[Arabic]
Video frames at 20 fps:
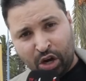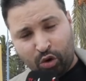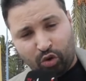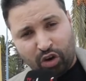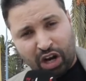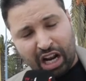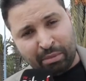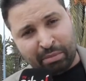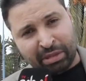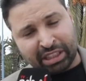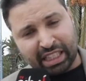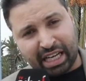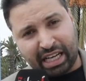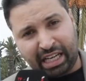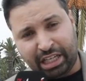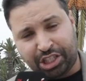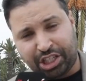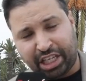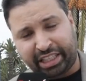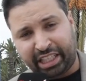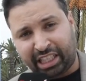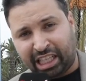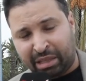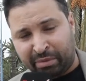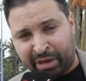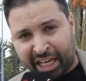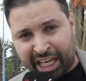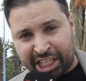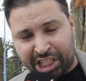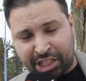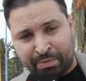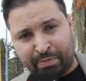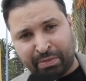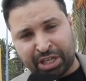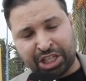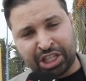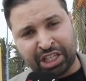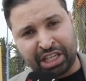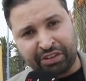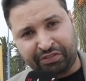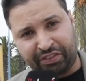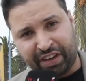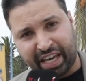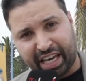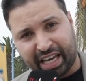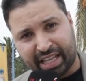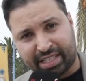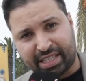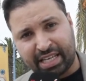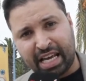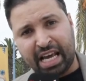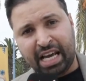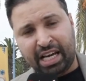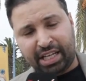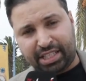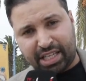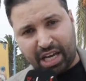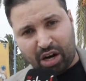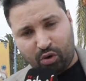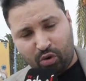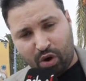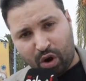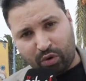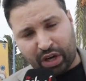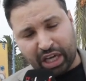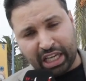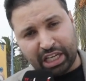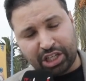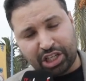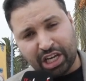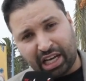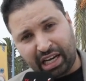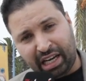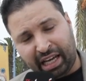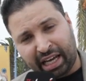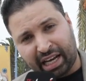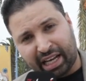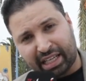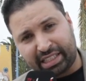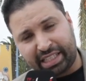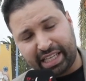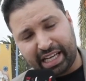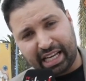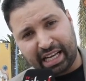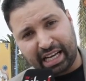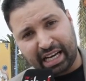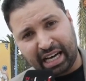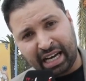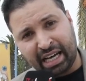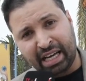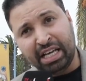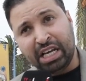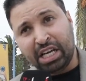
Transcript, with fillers: ولا المطرح الجديد اللي ما كيتمنش النفايات حتى هو وكيلجا للحرق ديالها